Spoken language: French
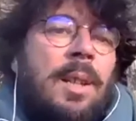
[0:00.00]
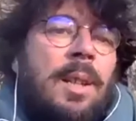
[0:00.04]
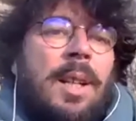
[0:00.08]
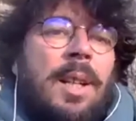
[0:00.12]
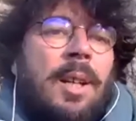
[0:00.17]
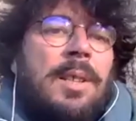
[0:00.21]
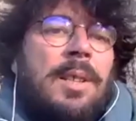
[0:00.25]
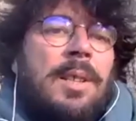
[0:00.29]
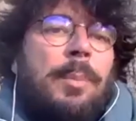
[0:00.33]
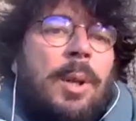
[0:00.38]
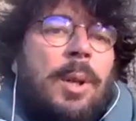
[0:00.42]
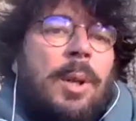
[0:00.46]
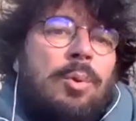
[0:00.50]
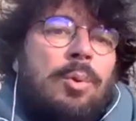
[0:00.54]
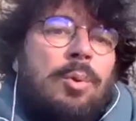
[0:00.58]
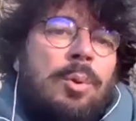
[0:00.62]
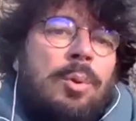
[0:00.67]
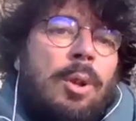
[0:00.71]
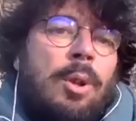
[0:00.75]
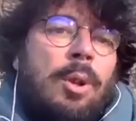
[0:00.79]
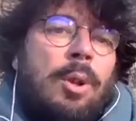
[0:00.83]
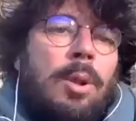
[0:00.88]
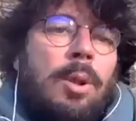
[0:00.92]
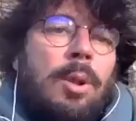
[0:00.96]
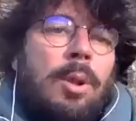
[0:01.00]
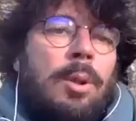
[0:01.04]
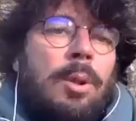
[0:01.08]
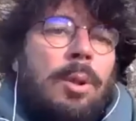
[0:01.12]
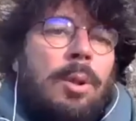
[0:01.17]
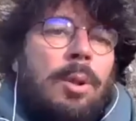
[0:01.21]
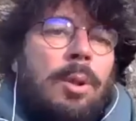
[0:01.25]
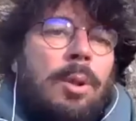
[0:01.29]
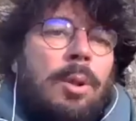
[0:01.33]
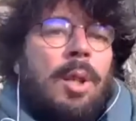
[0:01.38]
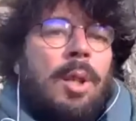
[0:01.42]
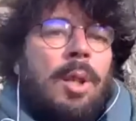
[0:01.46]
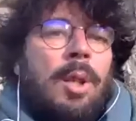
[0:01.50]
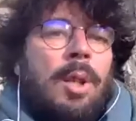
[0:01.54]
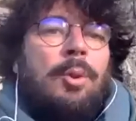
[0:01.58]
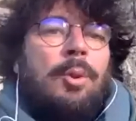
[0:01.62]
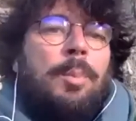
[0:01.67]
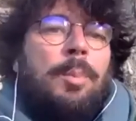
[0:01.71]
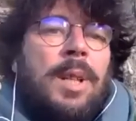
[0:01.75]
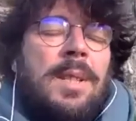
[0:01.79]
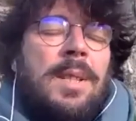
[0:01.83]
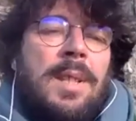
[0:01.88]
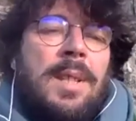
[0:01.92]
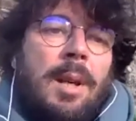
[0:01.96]
c'est pas toujours du
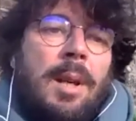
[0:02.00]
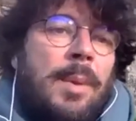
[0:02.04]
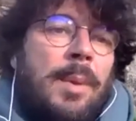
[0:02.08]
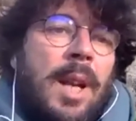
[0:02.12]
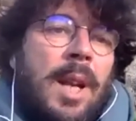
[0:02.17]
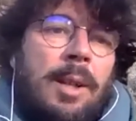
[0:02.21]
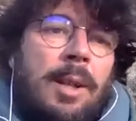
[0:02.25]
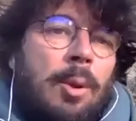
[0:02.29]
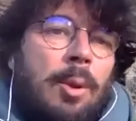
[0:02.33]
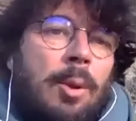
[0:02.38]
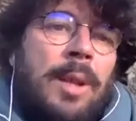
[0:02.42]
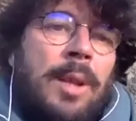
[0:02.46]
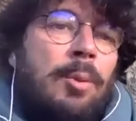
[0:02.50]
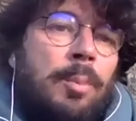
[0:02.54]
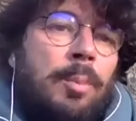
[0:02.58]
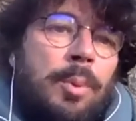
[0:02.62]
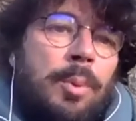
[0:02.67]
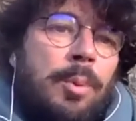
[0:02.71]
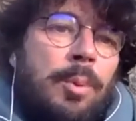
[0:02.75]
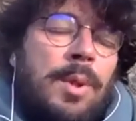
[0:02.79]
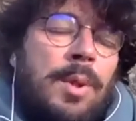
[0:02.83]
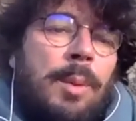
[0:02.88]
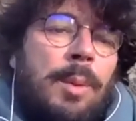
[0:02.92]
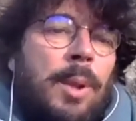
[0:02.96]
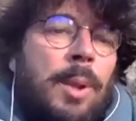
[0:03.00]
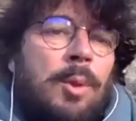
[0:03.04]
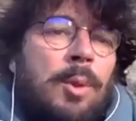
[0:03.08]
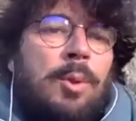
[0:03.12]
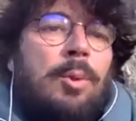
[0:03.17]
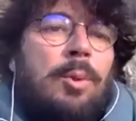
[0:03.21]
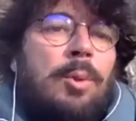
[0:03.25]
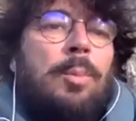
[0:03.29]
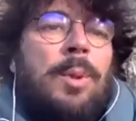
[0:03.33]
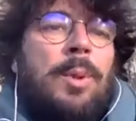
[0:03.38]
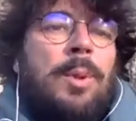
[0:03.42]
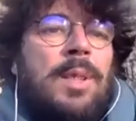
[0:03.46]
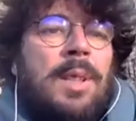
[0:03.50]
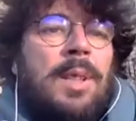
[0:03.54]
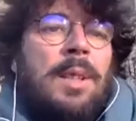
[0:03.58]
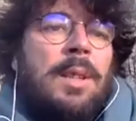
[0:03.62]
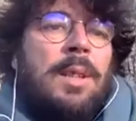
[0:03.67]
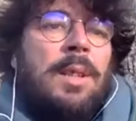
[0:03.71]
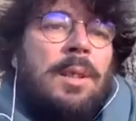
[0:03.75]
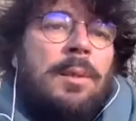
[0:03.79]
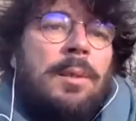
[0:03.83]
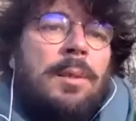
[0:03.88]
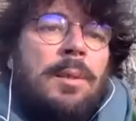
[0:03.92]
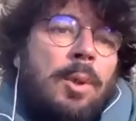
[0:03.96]
plaisir, mais à la campagne non plus, c'est pas toujours du plaisir. Il y a
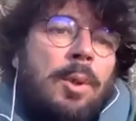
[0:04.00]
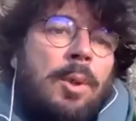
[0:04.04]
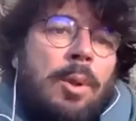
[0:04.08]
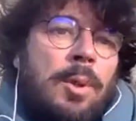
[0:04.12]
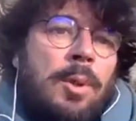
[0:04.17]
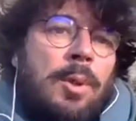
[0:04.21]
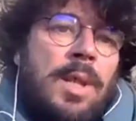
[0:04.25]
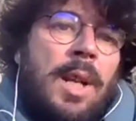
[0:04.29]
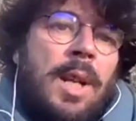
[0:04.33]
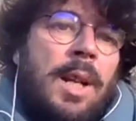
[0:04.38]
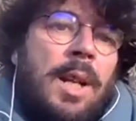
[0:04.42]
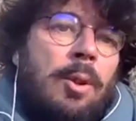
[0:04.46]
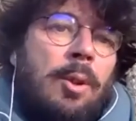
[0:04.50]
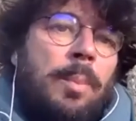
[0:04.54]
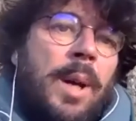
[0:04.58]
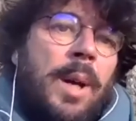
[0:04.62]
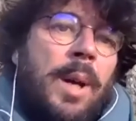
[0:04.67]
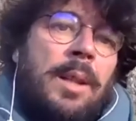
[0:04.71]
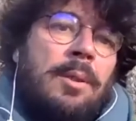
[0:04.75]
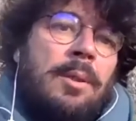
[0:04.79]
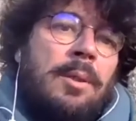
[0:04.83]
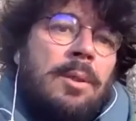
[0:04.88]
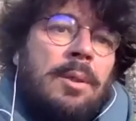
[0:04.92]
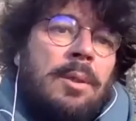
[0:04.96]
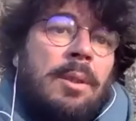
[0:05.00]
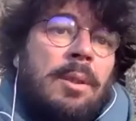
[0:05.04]
des violences à la campagne,